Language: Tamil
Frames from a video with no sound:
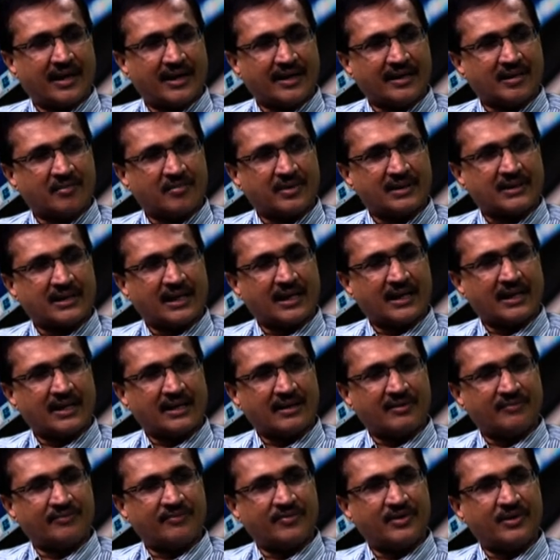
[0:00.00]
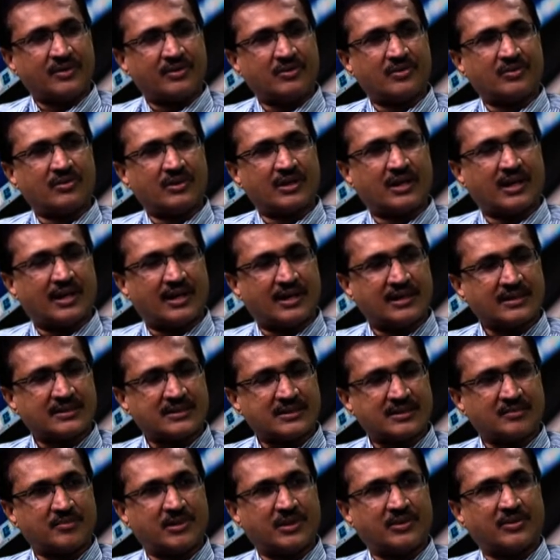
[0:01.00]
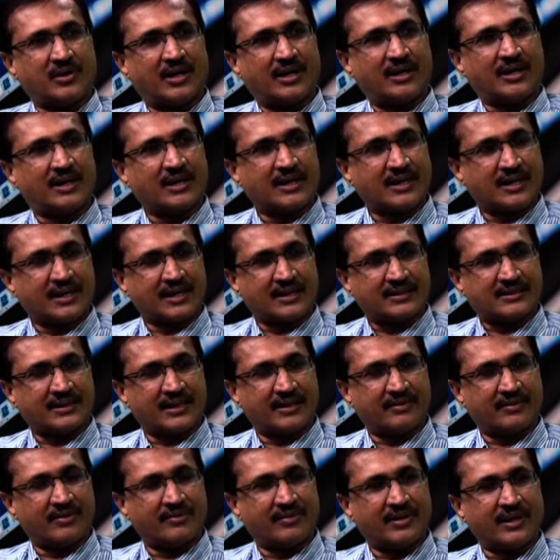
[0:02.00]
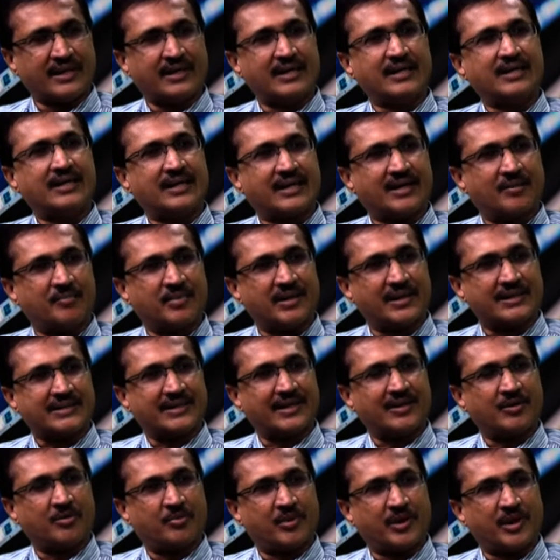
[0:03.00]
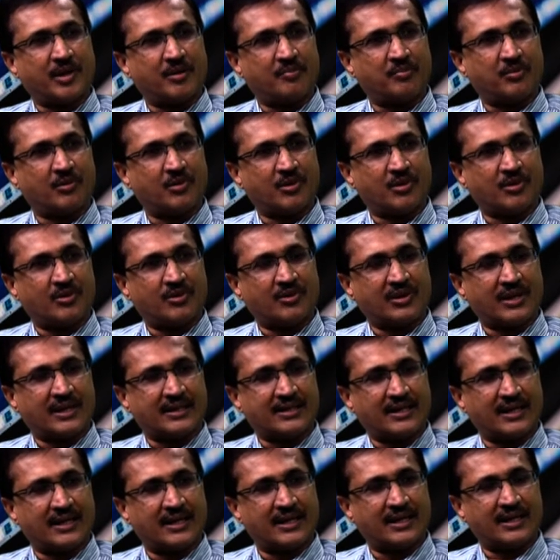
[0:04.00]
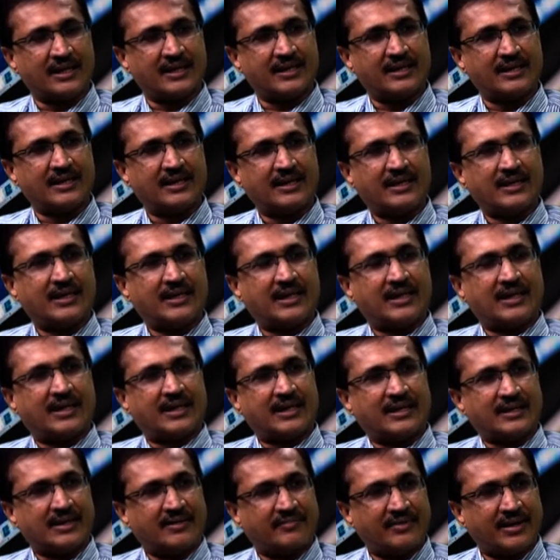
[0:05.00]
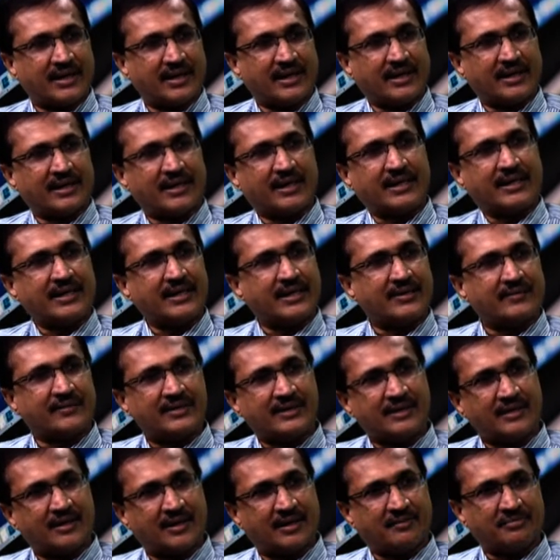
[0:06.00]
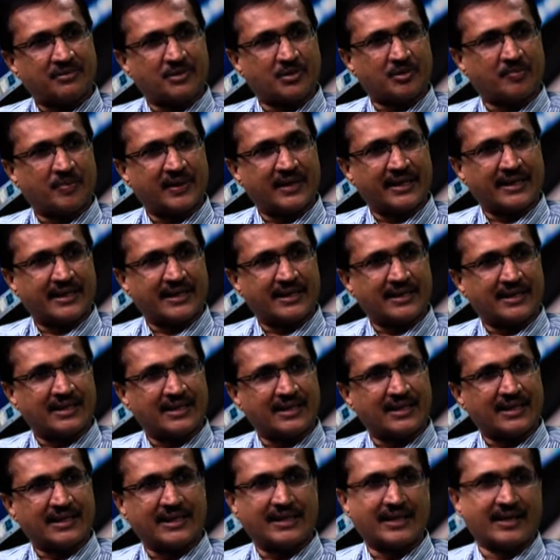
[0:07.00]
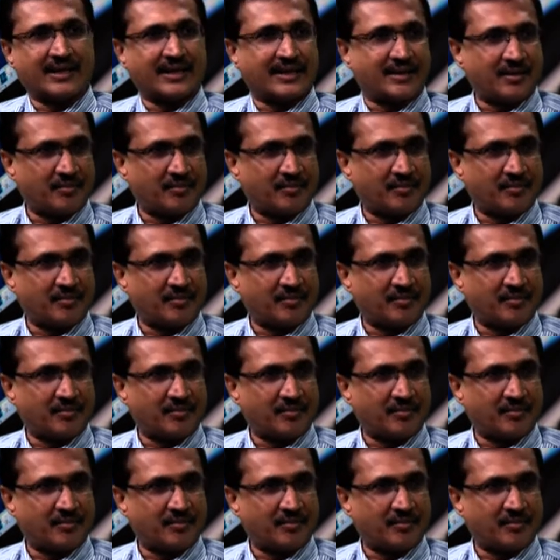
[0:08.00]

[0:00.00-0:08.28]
ஆரம்பத்தில் வெறும் காஸ்ட் மட்டும் அங்கே இருக்கிற செலவை விட இங்கே கம்மியாக செலவு பண்ணால் போகிறோங்கிறதுனால அந்த வேலைகளை இங்கே வந்து ஆஃப் ஷோர் பண்ணிகிட்டு இருந்தாங்க இங்கே இருக்கிற